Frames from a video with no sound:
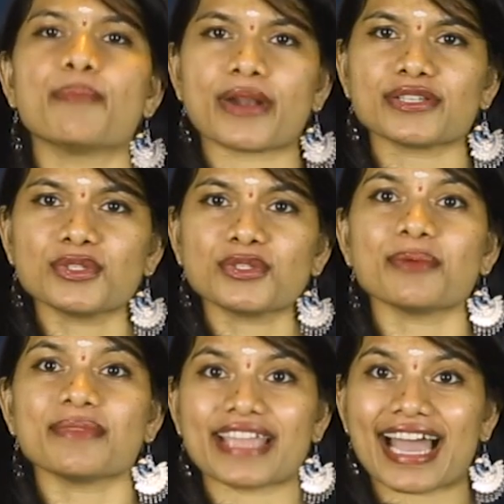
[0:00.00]

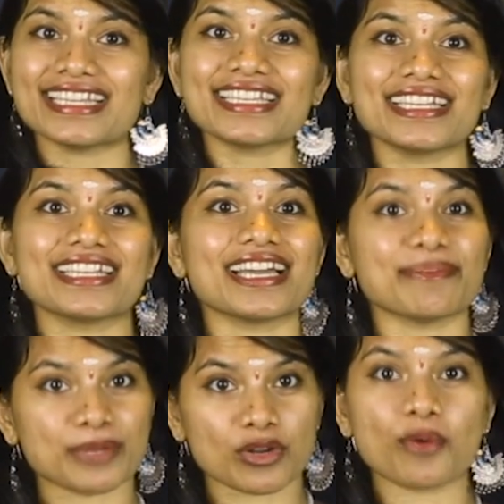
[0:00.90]
ప్రస్తుతం యాదగిరిగా
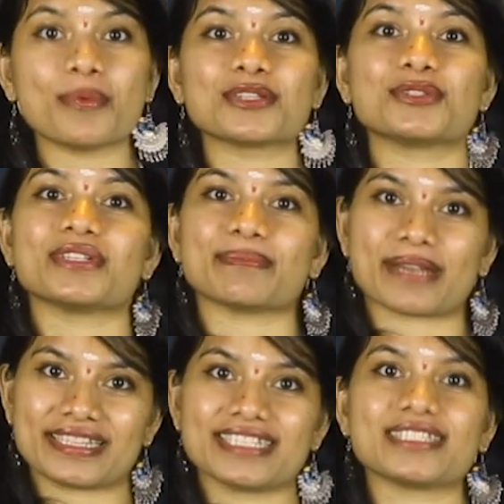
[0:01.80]
పిలువబడుతున్న
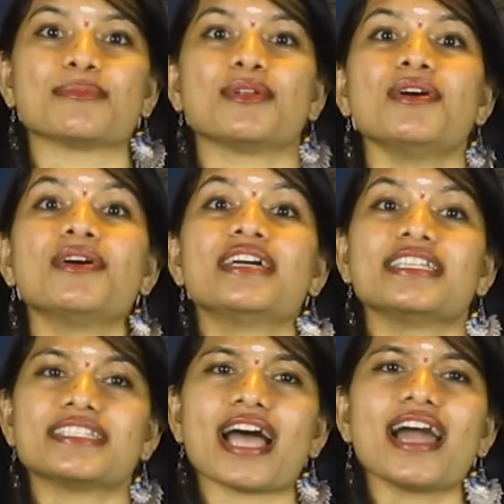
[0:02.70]
ప్రదేశంలో
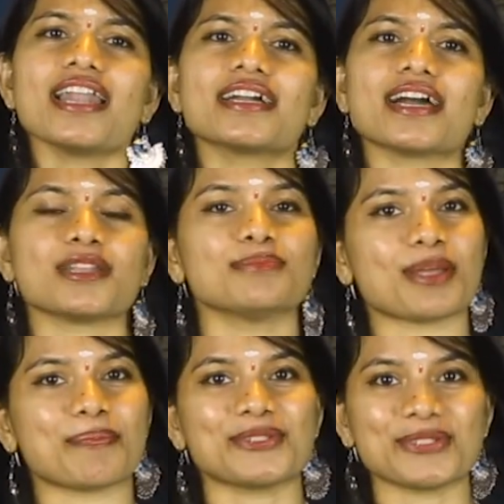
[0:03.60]
చాలా కాలం
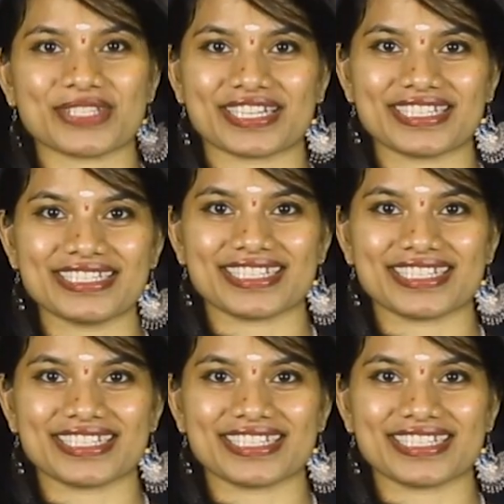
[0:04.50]
తపస్సు చేయడం